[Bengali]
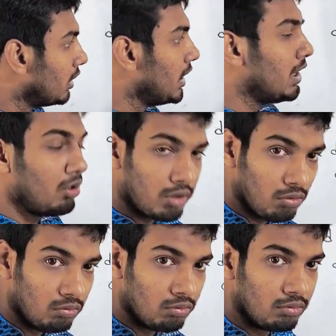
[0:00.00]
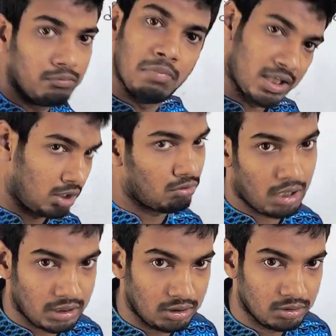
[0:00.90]
ডি ইন্টু কিউ বাক্সে তো
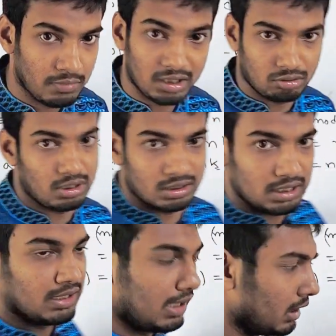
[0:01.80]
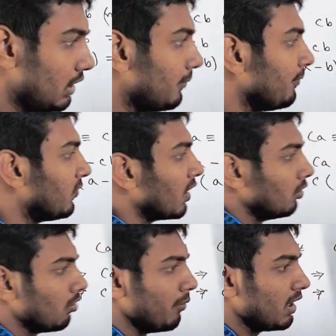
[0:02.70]
নাই ভাগ তো যাচ্ছেই ডিরেক্টলি
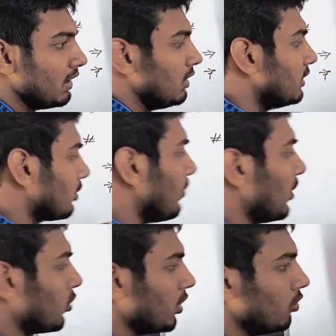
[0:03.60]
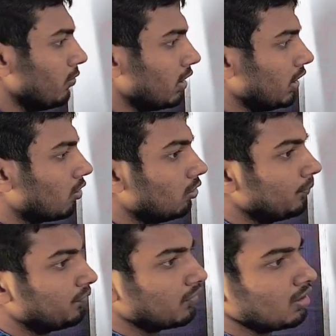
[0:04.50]
তো আমি এখানে জাস্ট মান বসাবো এবার দেখো
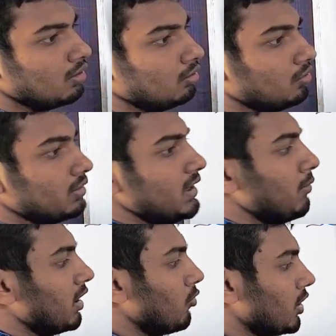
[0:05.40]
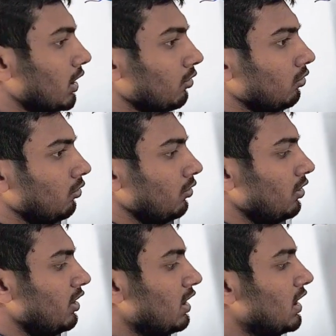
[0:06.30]
তো সি মানটা বসাই দাও
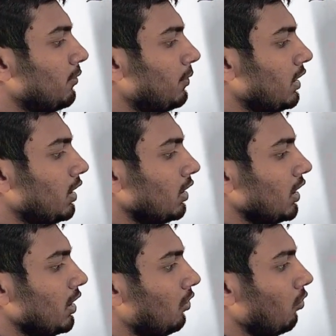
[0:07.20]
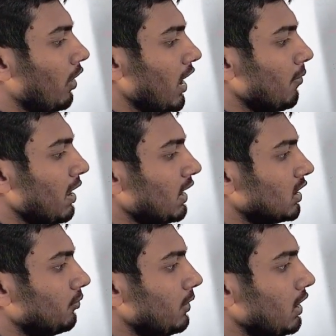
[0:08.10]
ডিপি ইন্টু এ
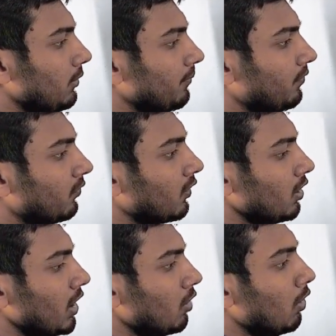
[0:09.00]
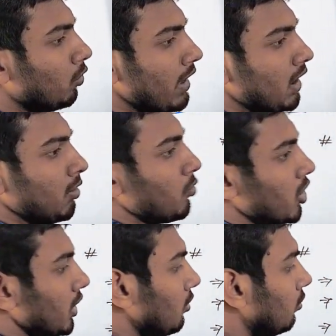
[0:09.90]
মাইনাস বি ইকুয়াল টু এন এর মান
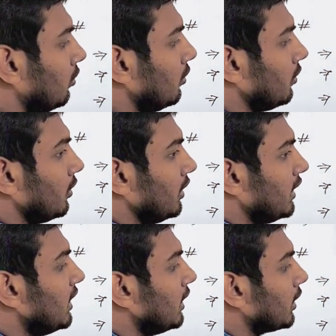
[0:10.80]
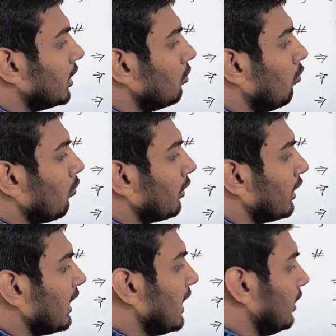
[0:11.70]
বসাই দাও ডি কিউ
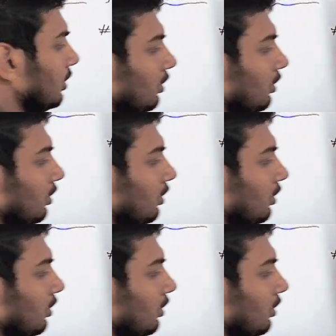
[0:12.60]
কে